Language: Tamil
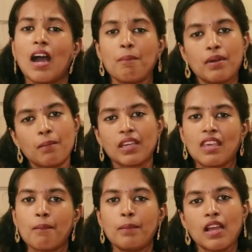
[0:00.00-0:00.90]
அப்போ அப்போ நமக்கு
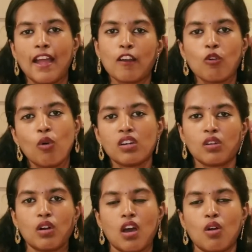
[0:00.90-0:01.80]
எப்படி அயன்
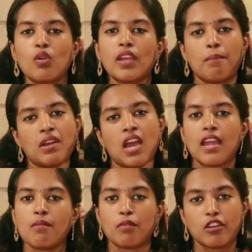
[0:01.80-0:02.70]
ஓவர்லோட் ஆகும் எப்படி
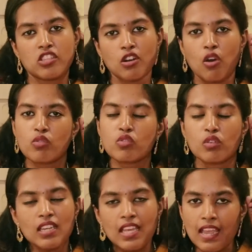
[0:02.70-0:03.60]
அயன் பாய்சன் ஆகும்னு
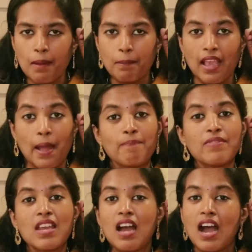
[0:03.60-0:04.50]
சொல்லிட்டு நீங்கள் கேட்பீங்க
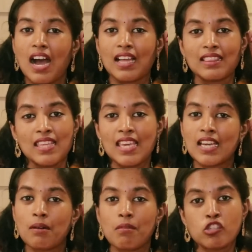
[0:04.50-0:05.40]

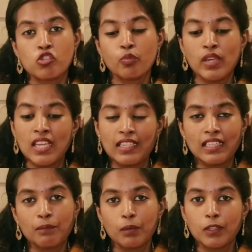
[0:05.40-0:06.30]
அதிகமாக
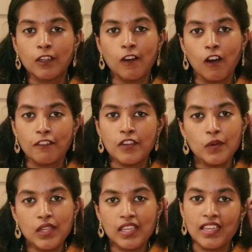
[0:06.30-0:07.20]
ஸ்வீட்டுக்கு போட்டு காஃபி
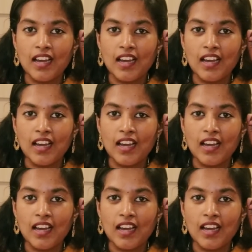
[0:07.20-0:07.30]
குடிக்கிற